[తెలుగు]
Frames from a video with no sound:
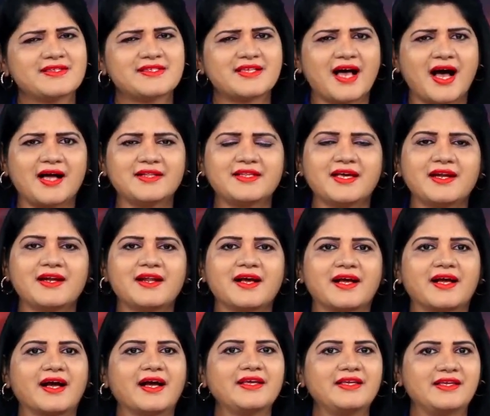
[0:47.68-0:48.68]

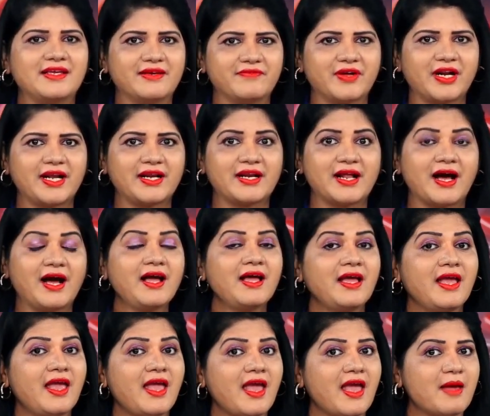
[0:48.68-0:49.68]
సాధారణంగా ఎవరైనా
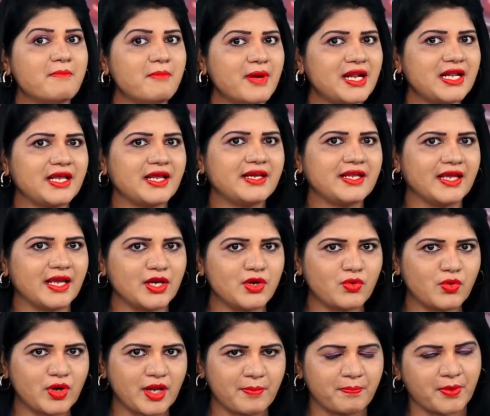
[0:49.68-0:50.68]
ఎమ్మెల్యేని
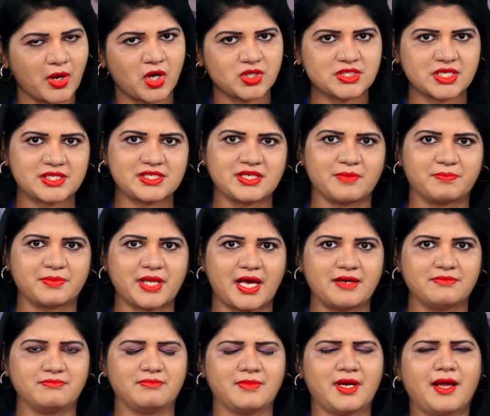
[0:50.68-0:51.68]
ఎన్నుకునే ప్రాసెస్
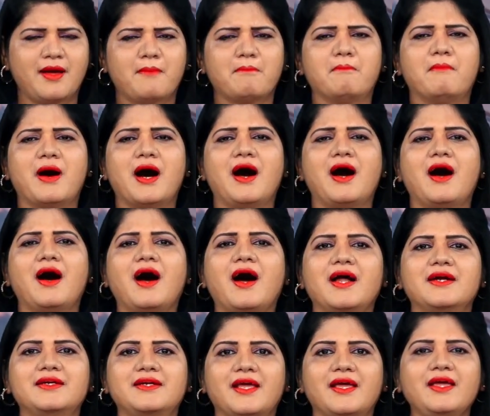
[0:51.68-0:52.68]
చెప్తారు మహా
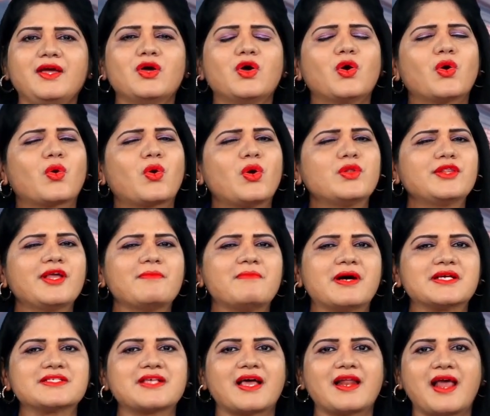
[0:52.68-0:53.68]
అంటే కొంత
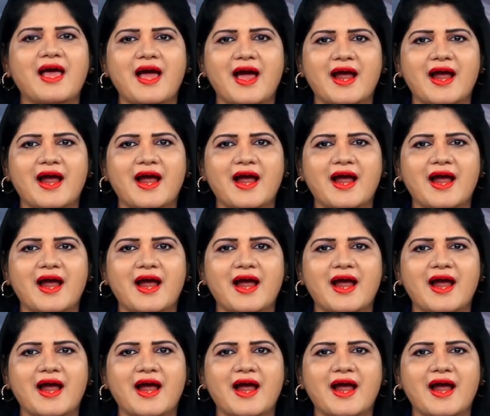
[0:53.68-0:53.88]
మసాలా